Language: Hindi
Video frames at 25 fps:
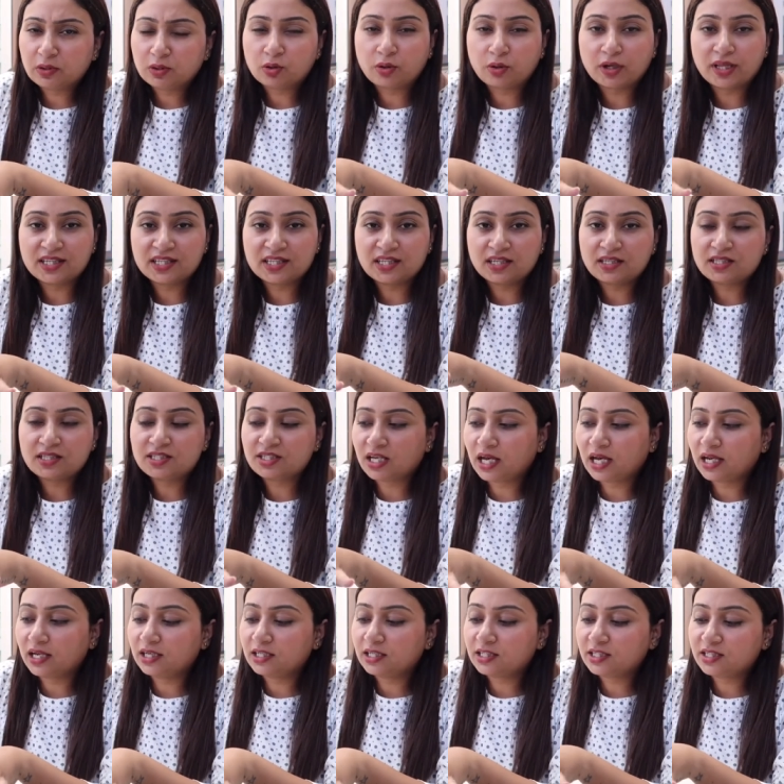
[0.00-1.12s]
थोड़ा सा
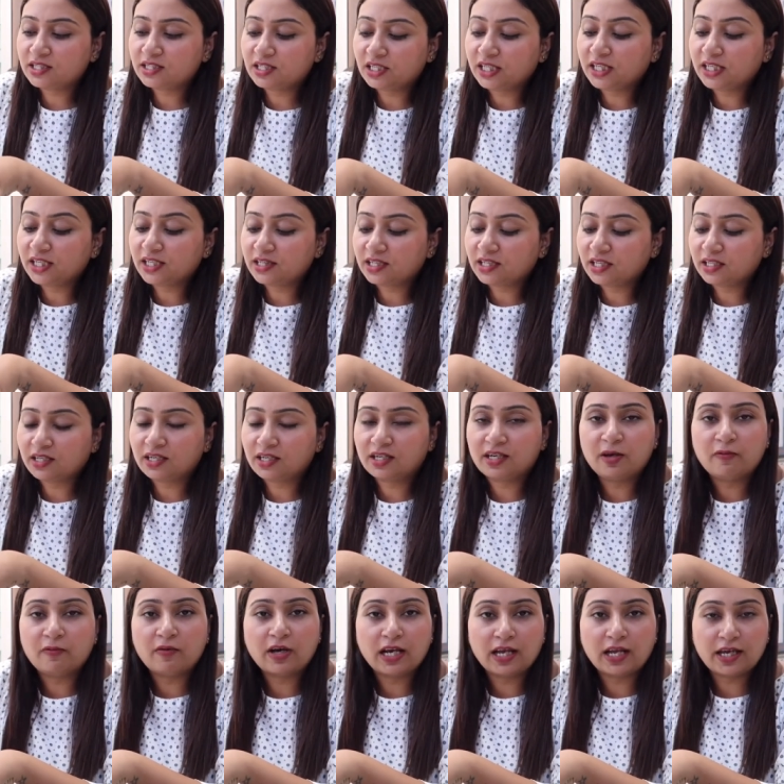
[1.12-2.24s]
स्टाइलिश स्लीक सा
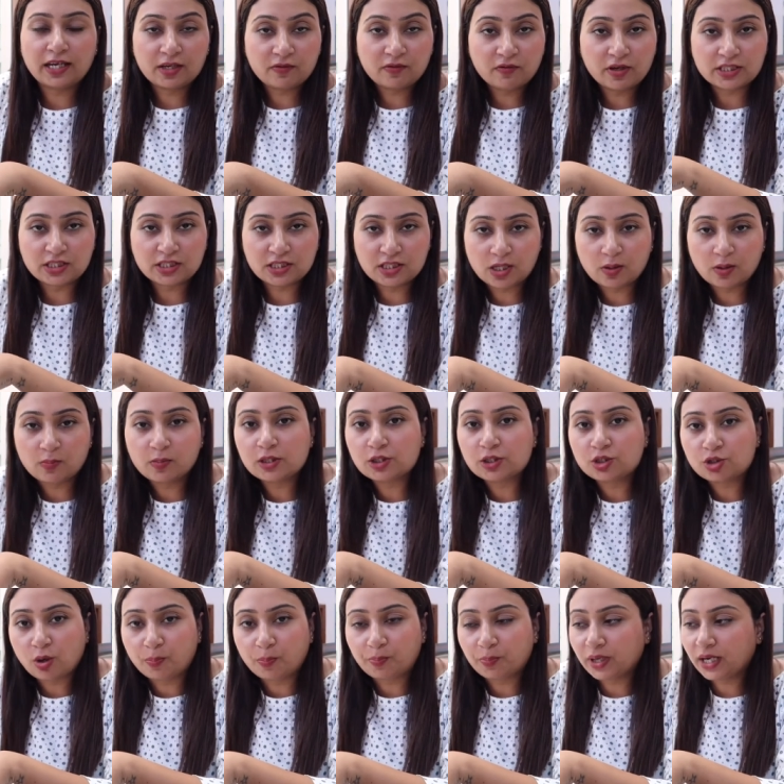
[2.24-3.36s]
दिखने वाला एक वेजिटेबल
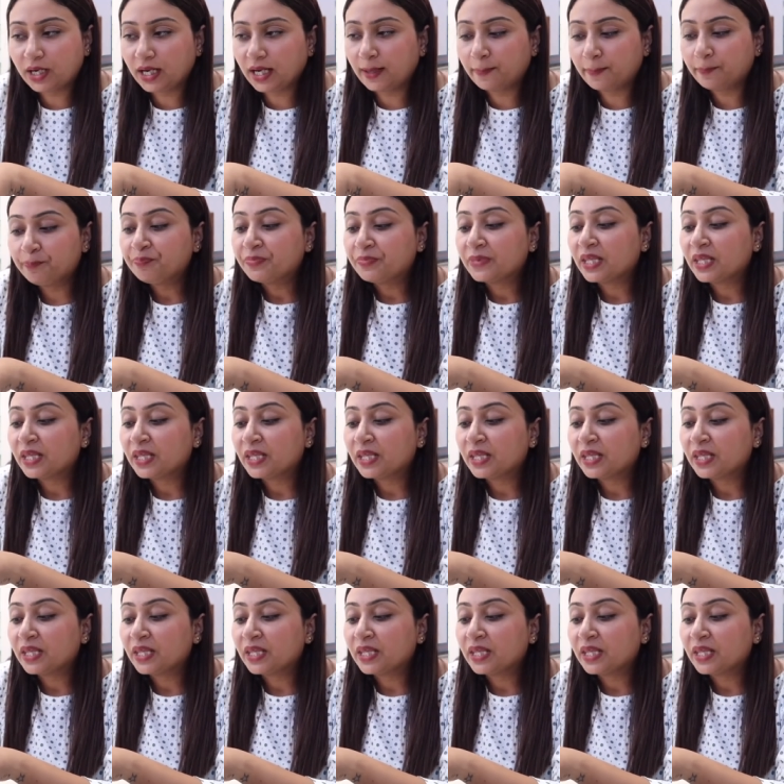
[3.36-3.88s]
चॉपर है